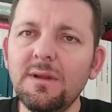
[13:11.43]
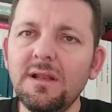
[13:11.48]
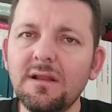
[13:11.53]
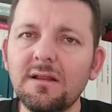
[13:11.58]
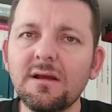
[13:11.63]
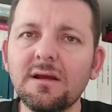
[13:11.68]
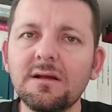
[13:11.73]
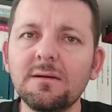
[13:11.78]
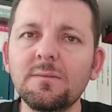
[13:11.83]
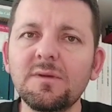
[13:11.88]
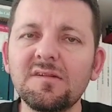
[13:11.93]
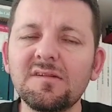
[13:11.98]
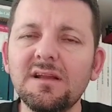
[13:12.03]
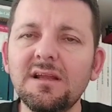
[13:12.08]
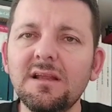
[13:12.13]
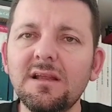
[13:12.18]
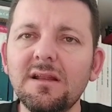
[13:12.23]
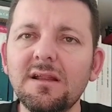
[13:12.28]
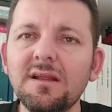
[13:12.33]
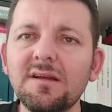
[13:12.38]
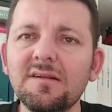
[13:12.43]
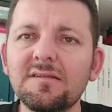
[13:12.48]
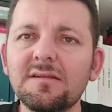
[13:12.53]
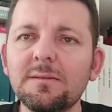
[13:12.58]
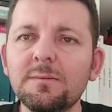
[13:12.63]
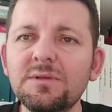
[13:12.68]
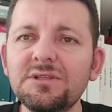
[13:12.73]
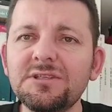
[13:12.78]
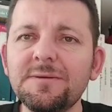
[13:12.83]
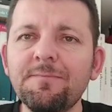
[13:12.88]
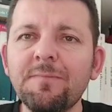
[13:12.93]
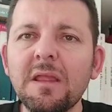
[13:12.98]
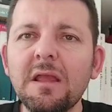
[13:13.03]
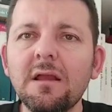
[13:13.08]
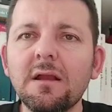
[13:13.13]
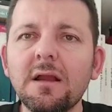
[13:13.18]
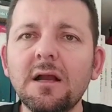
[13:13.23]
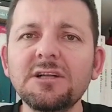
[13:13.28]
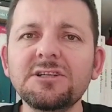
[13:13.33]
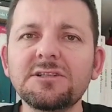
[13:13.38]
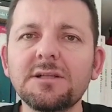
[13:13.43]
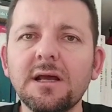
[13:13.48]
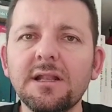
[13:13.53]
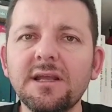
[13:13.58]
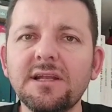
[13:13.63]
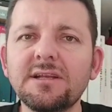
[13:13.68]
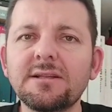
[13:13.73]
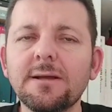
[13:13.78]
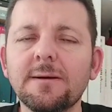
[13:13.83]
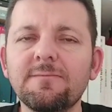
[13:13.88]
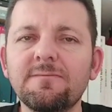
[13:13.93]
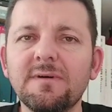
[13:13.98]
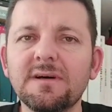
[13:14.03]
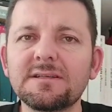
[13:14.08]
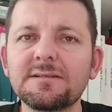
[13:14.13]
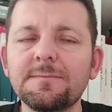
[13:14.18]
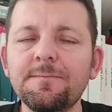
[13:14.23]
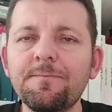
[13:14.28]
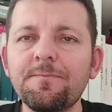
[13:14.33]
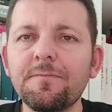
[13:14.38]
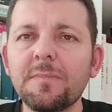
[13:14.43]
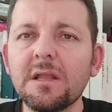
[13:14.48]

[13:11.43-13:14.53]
milli takımımızla ilgili yazılmış kaç tane kitap var?